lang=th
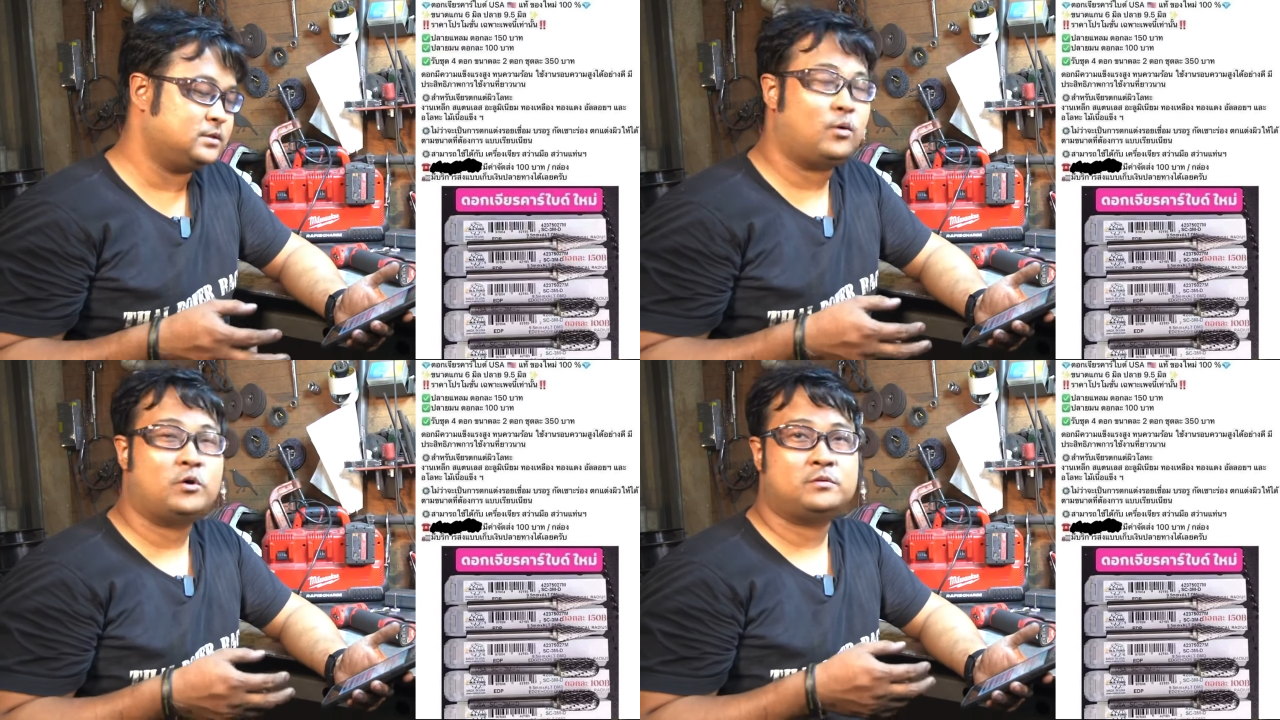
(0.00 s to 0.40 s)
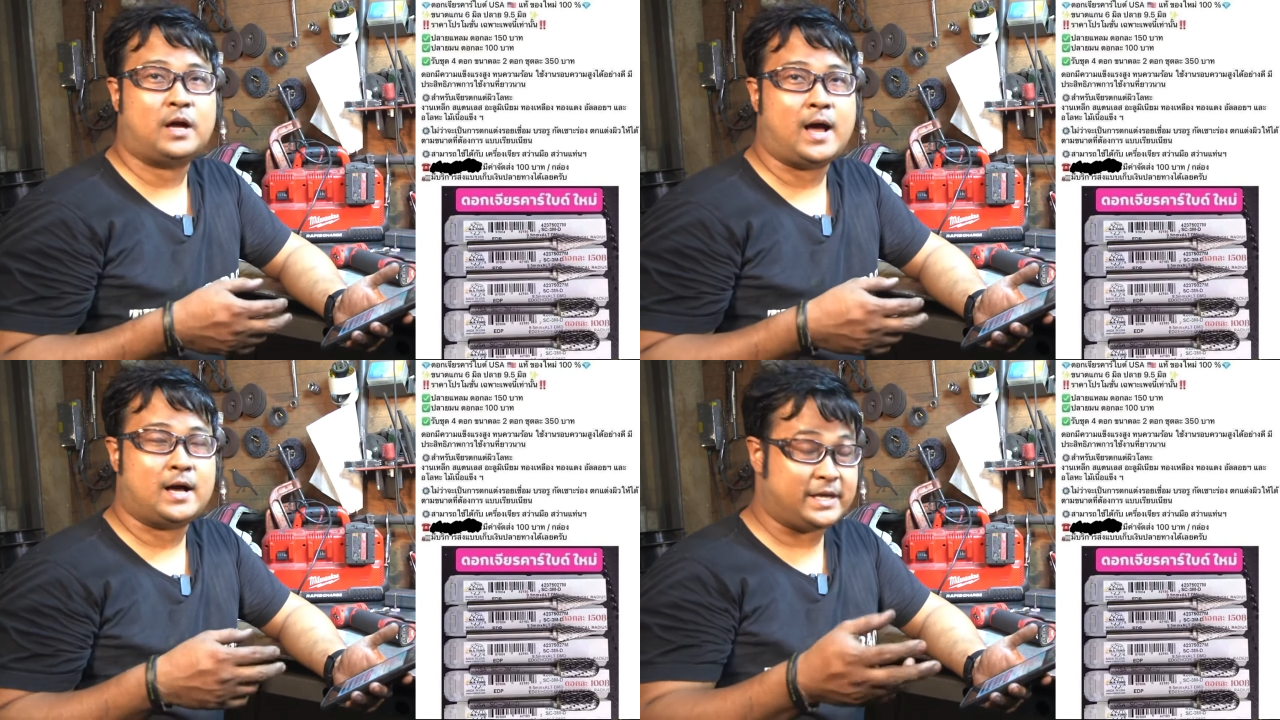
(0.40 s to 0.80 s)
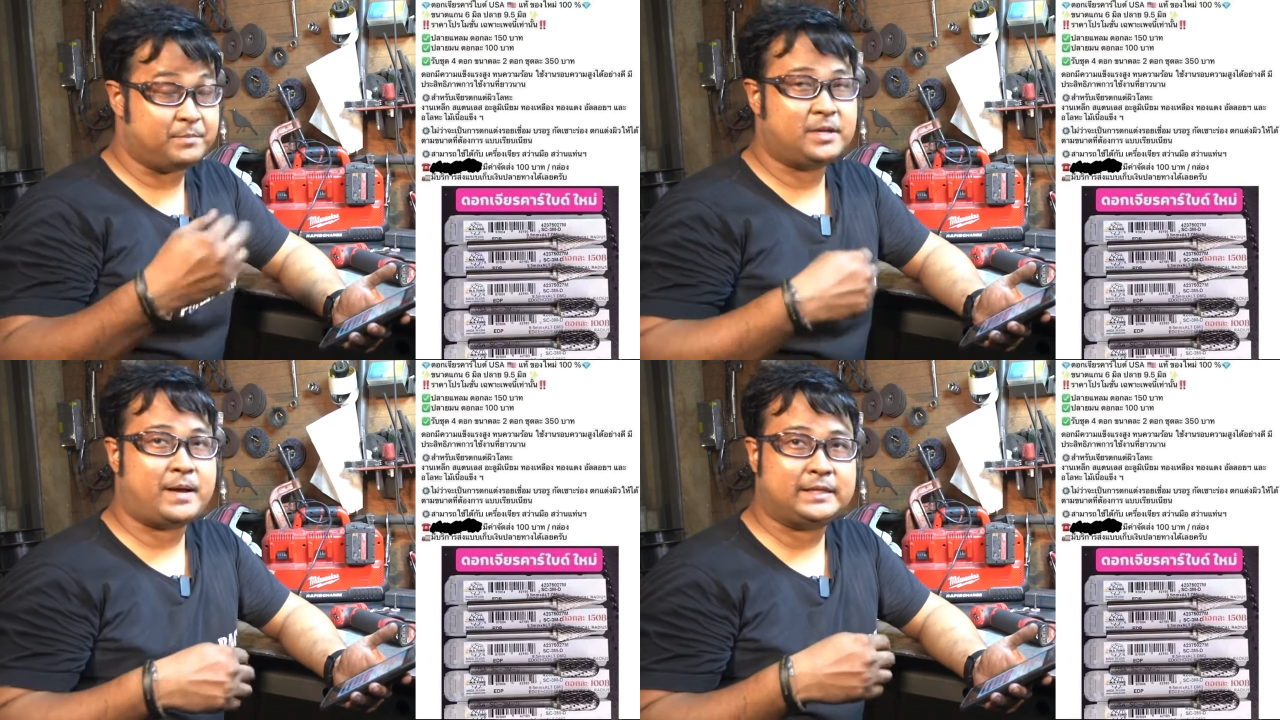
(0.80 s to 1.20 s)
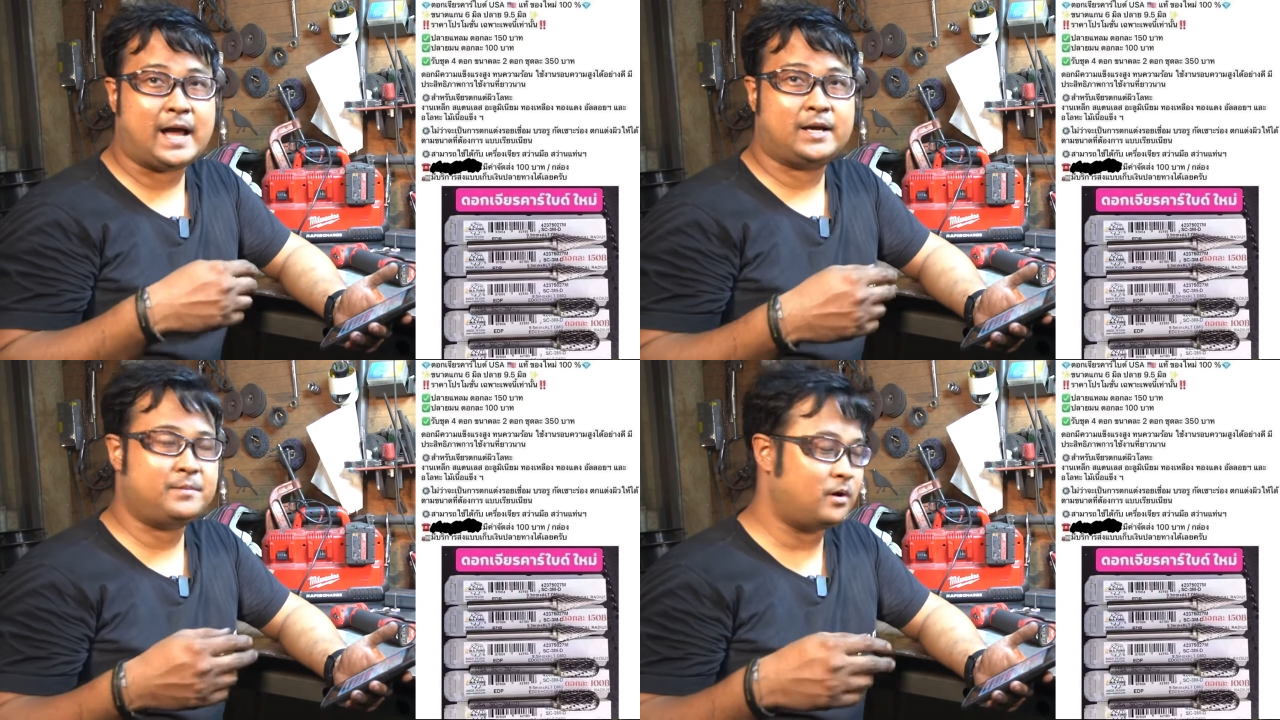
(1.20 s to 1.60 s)
โอนอเก็บเงินปลายทา
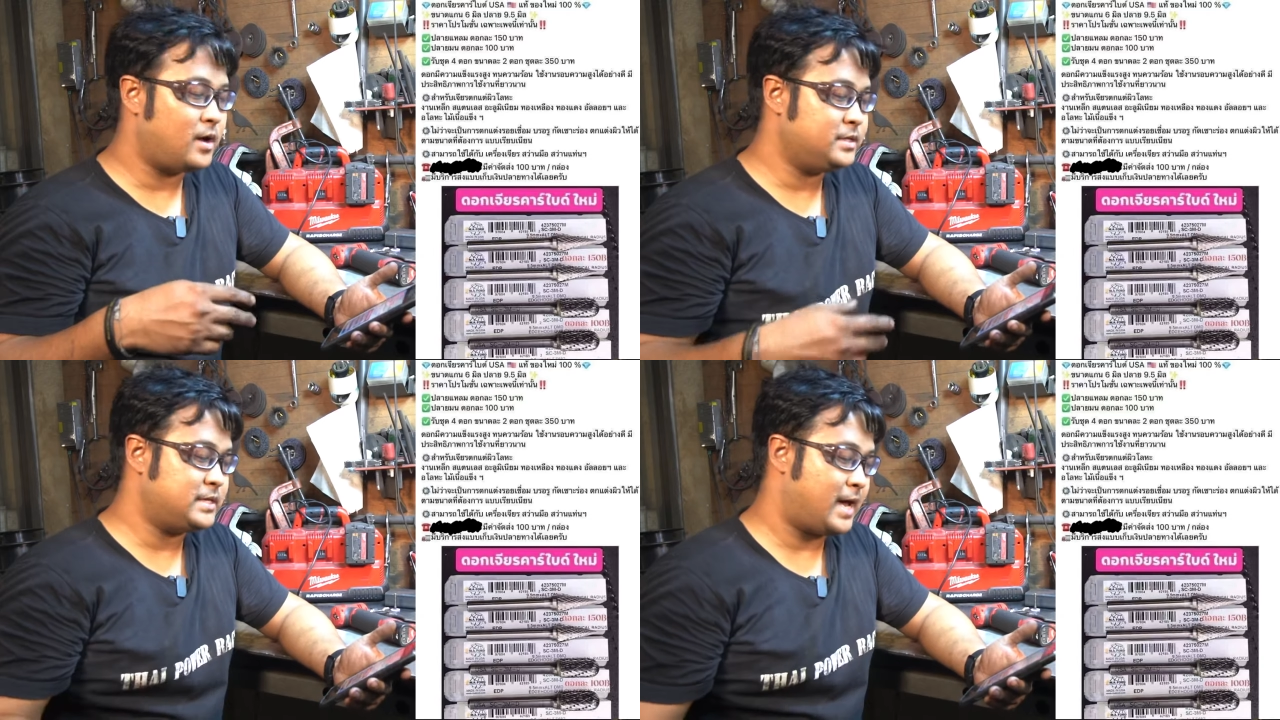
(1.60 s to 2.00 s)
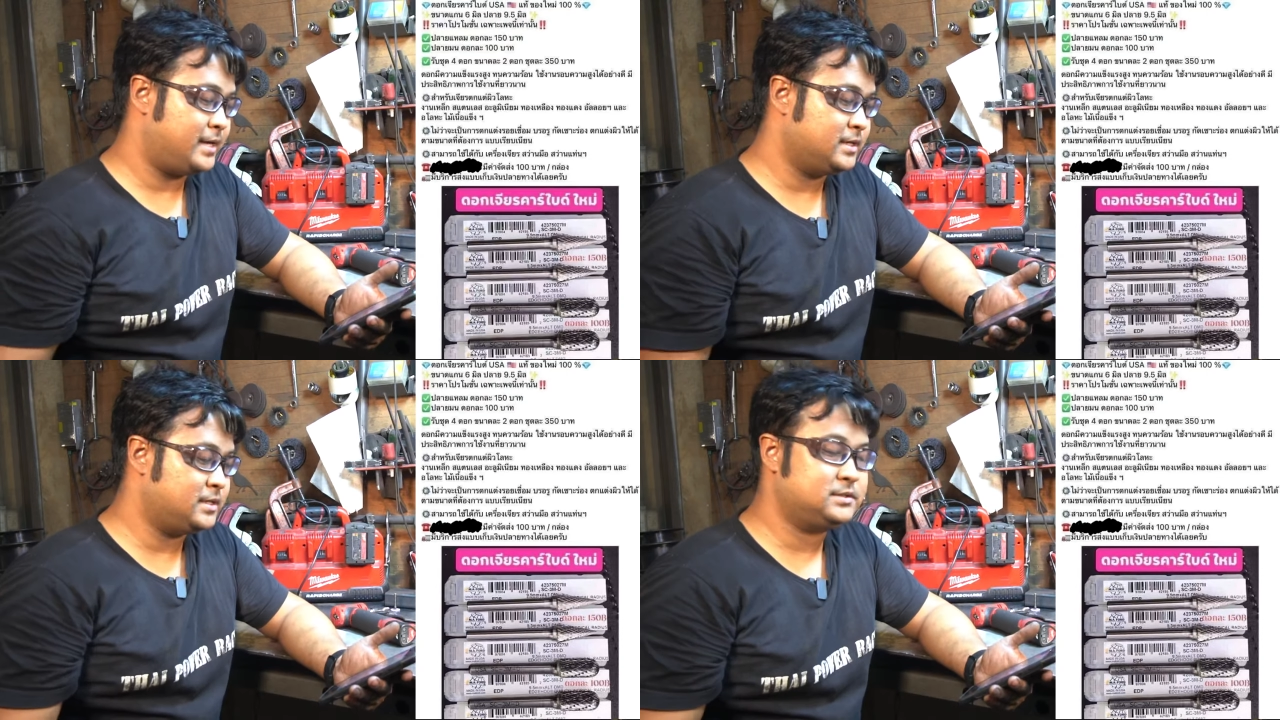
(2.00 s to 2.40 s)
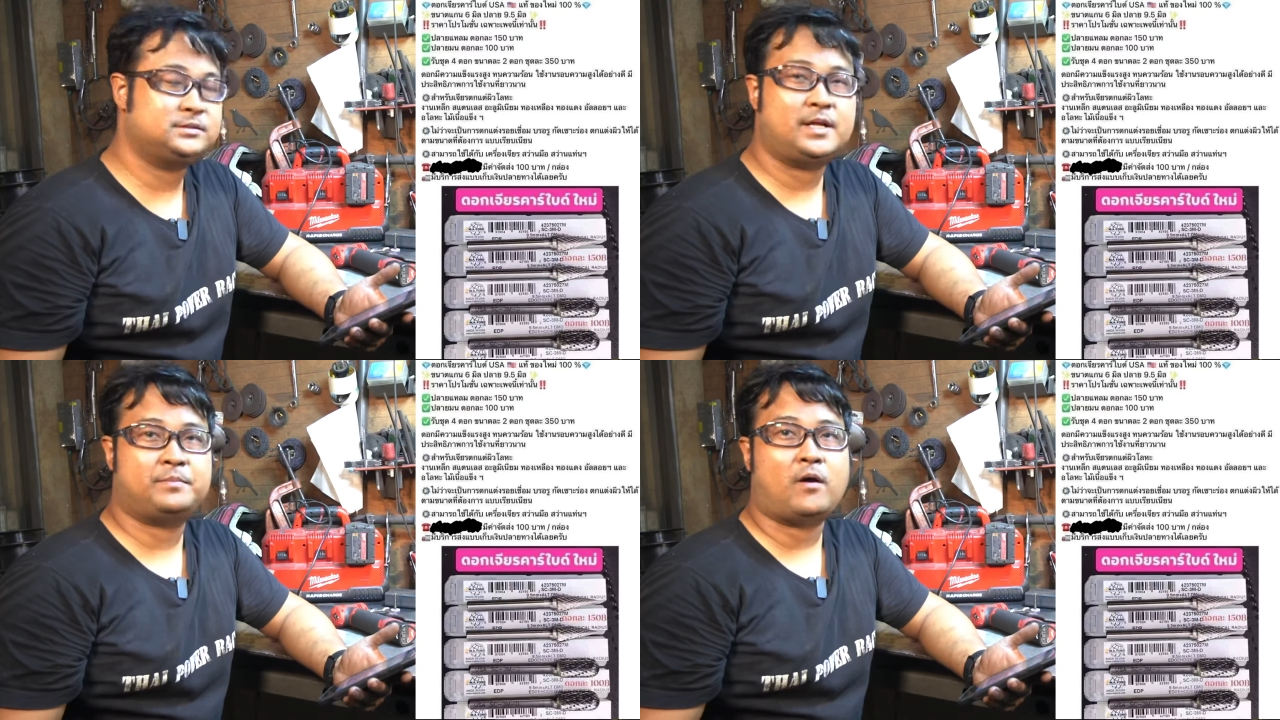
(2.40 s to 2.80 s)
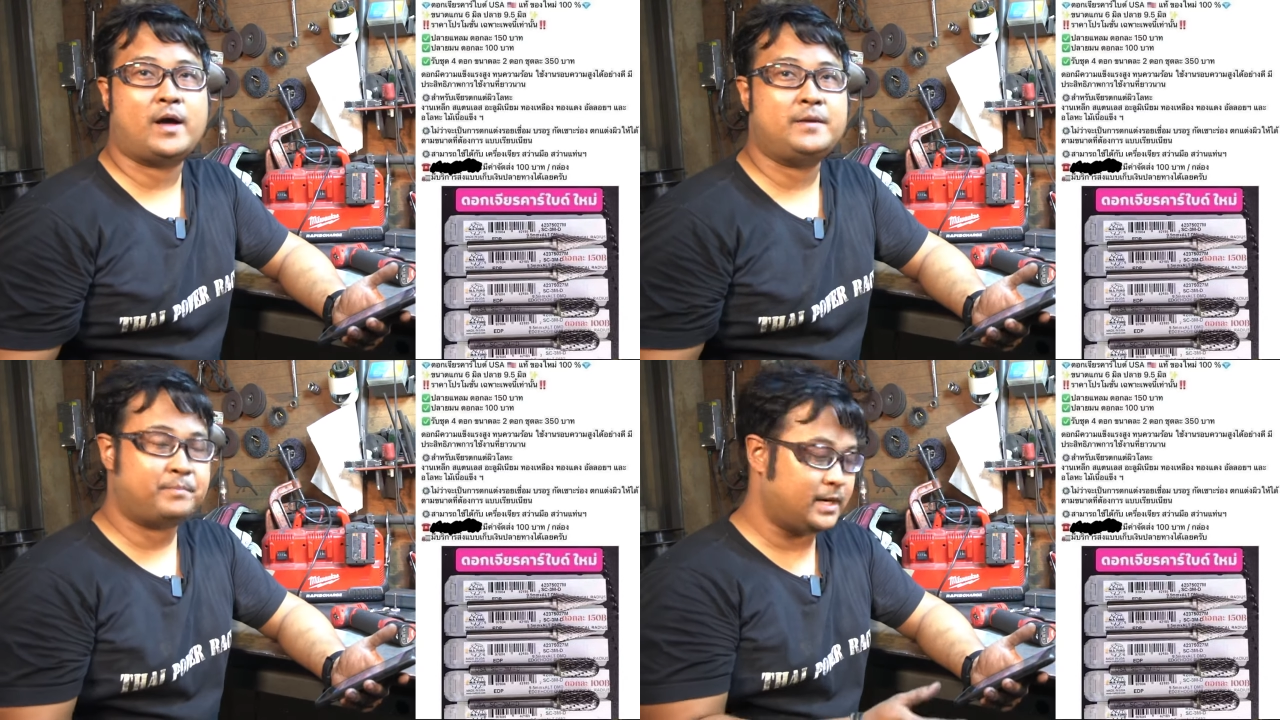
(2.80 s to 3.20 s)
งเรียบร้อยจ่ายเงิน เรียบร้อย
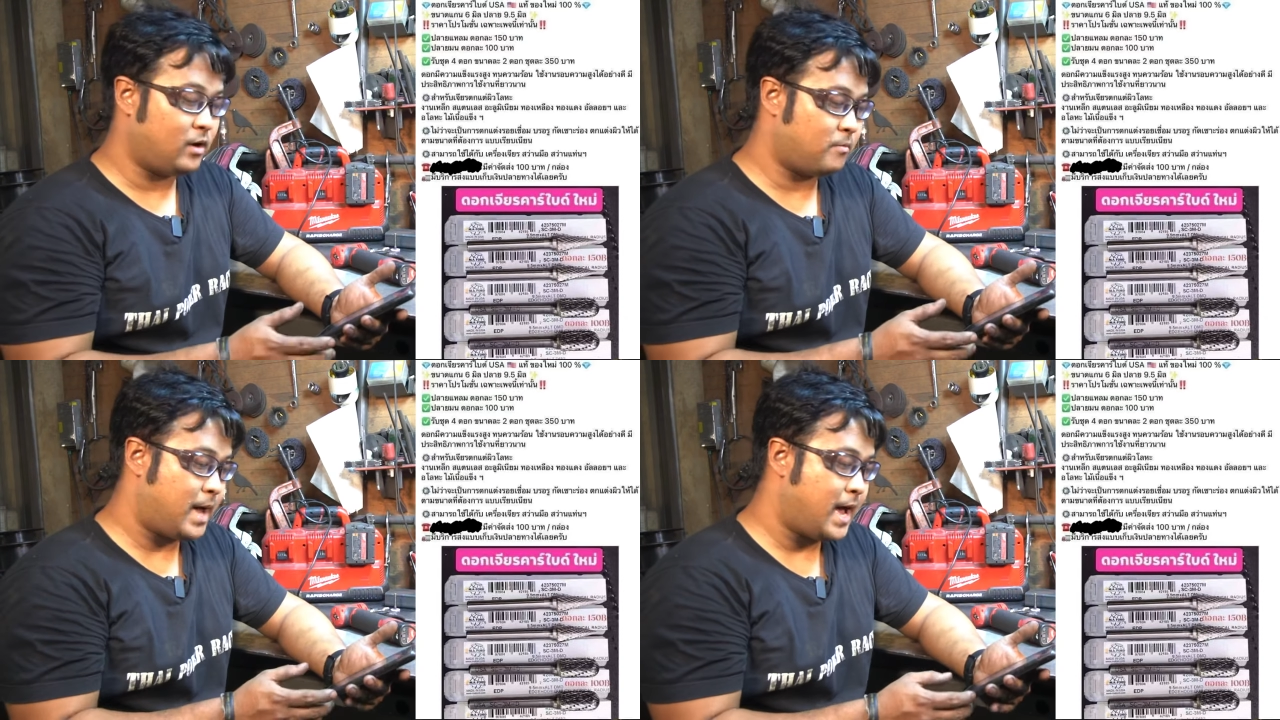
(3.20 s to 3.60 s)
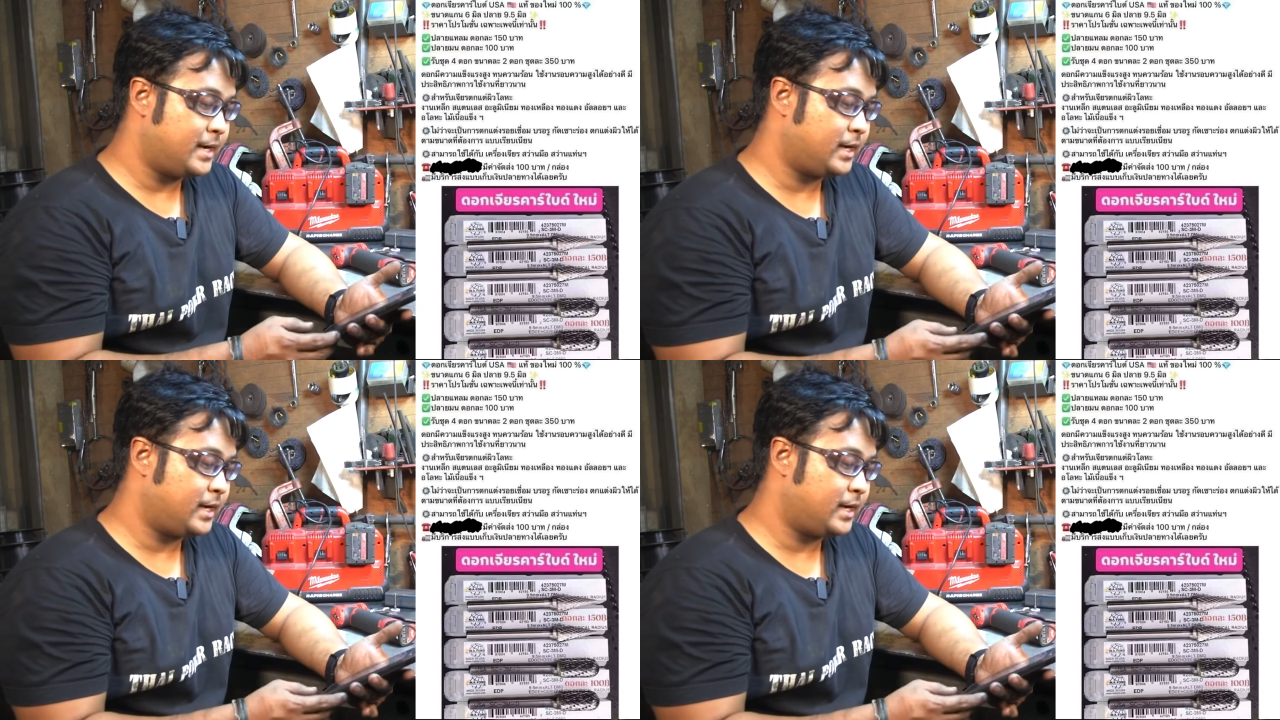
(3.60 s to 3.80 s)
เปิดออกมา